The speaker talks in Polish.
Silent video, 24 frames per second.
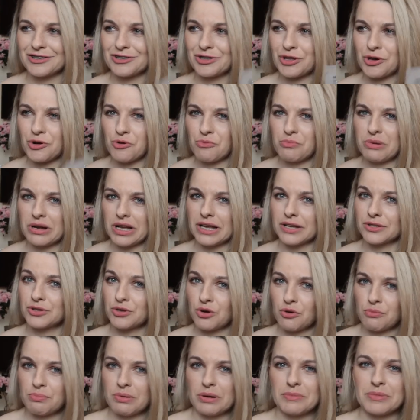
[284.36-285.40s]
Touba,
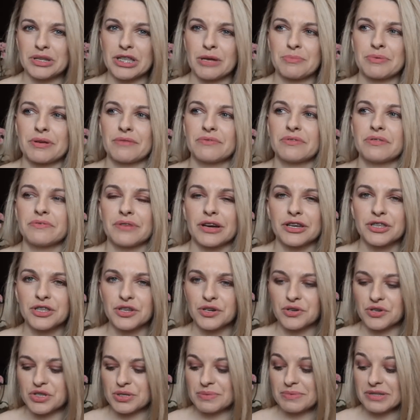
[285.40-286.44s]
Touba ma naprawdę
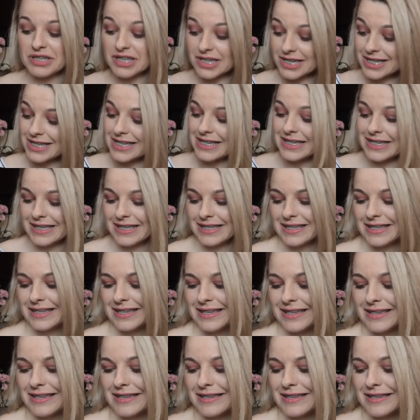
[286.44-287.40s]
fajne kosmetyki i,